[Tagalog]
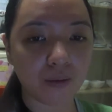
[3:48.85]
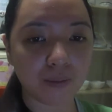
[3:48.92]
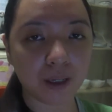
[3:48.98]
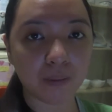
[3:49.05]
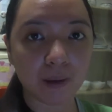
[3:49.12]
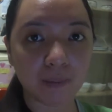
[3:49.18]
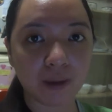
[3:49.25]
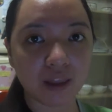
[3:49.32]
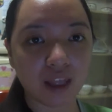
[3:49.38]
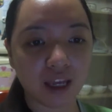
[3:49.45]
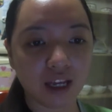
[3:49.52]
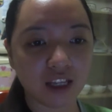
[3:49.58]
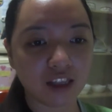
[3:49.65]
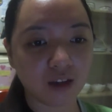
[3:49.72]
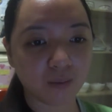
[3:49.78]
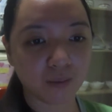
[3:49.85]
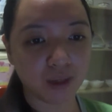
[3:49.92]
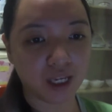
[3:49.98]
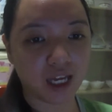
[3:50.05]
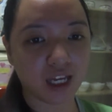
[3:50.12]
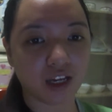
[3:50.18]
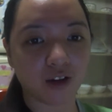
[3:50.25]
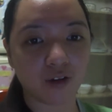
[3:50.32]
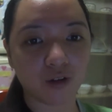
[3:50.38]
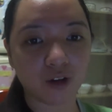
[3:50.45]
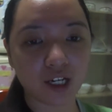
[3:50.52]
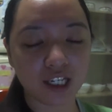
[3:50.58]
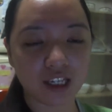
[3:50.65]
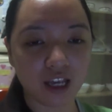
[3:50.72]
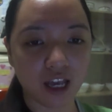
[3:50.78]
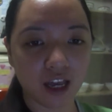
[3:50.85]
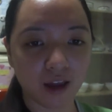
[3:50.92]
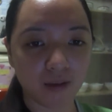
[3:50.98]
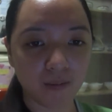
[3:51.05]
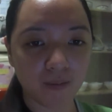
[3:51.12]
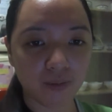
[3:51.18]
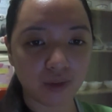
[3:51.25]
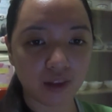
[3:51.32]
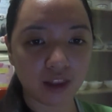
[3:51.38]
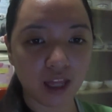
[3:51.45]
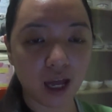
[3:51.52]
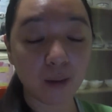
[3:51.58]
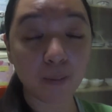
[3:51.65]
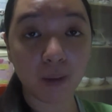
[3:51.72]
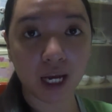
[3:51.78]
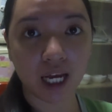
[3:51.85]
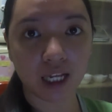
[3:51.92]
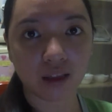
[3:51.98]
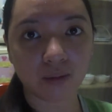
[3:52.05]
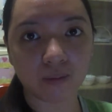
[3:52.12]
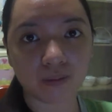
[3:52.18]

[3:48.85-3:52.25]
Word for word: pagpapatahin ng BA ko. Kasi, dapat,